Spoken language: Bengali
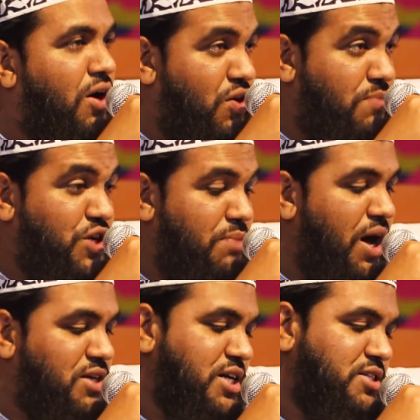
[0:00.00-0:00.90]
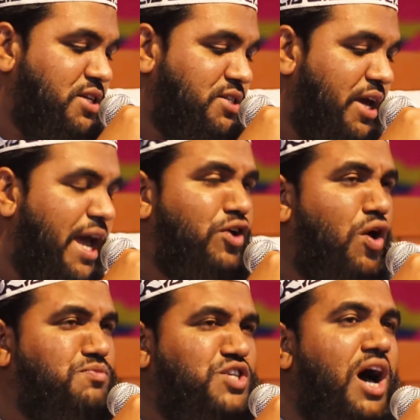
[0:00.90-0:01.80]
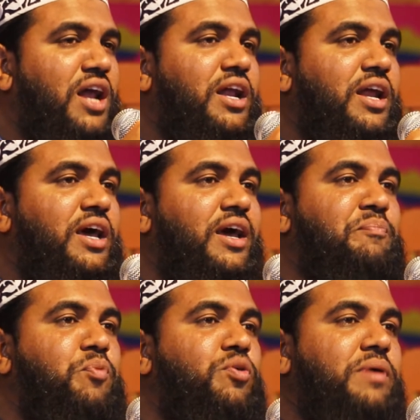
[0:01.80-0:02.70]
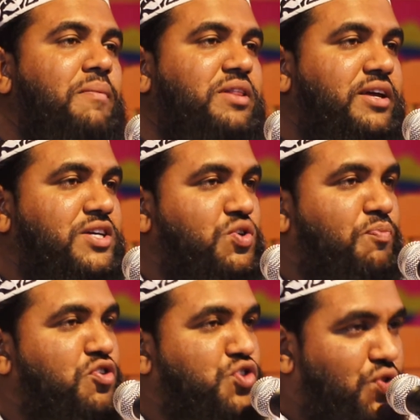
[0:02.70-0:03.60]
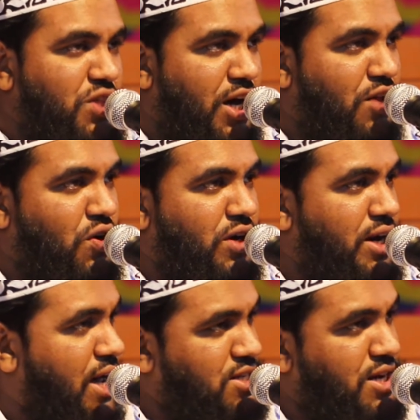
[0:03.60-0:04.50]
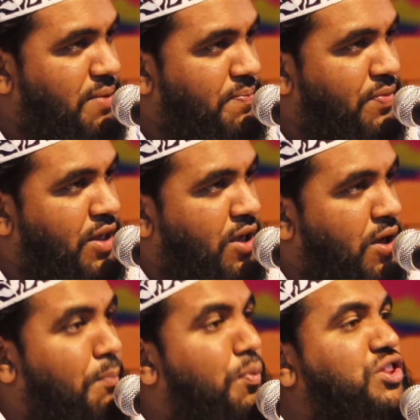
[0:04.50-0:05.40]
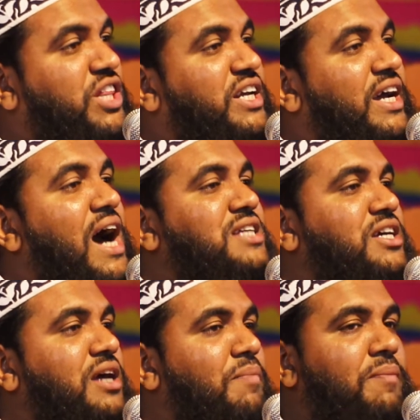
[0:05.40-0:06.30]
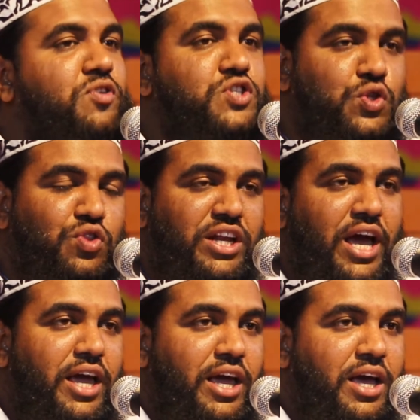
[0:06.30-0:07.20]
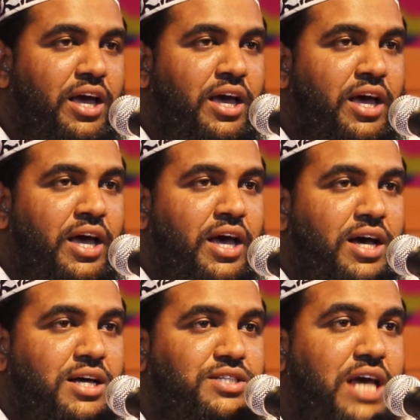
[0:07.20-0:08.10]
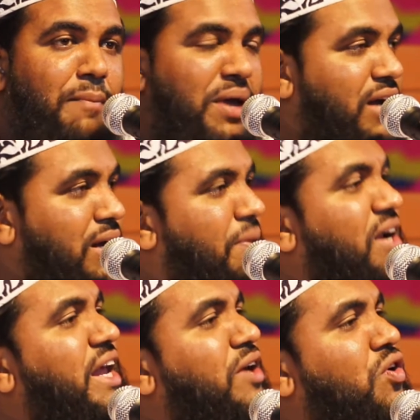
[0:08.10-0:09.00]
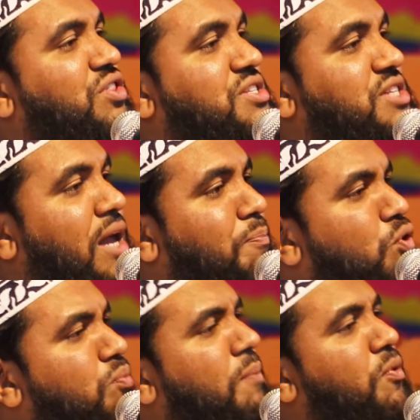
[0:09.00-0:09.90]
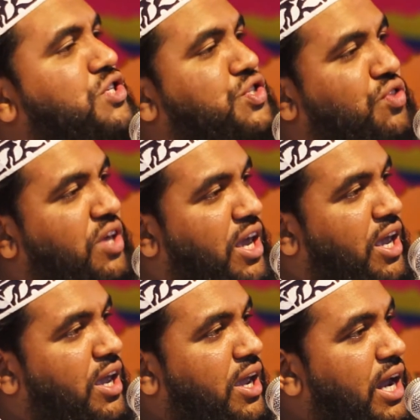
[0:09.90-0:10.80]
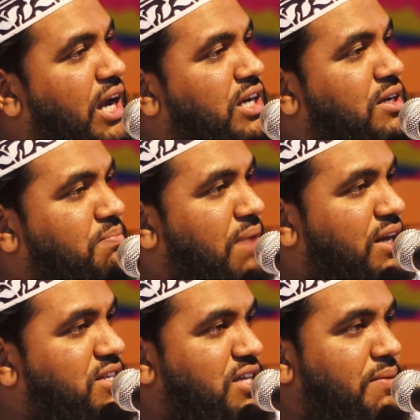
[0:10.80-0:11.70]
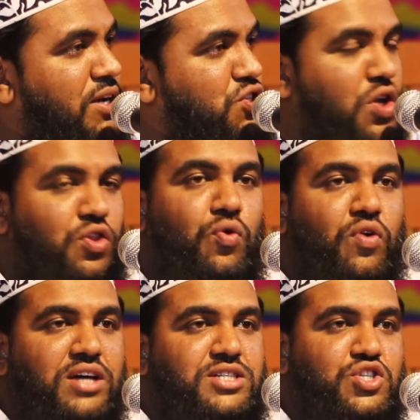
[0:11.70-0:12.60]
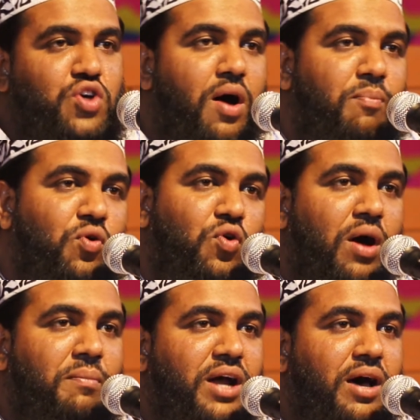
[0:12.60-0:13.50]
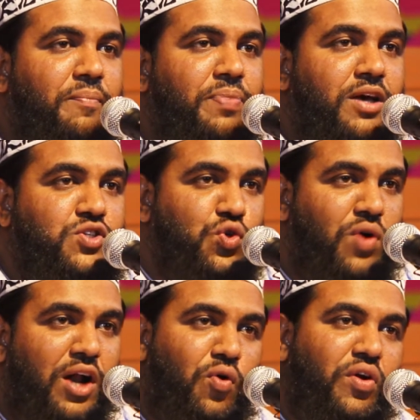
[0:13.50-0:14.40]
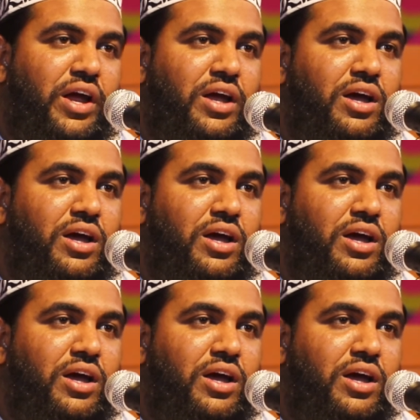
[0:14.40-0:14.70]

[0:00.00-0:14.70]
রমজান মাস আসতেছে এই রমজান এর পূর্বে আমাদের কিছু প্রস্তুতি থাকা দরকার আছে না প্রত্যেকটা কাজের আমরা প্রস্তুতি নেই যে আমি একটা বিল্ডিং করতেছি আর পূর্ব প্রস্তুতি কি ইট বালি সিমেন্ট যতগুলো আছে সবগুলো আমরা জোগাড় করে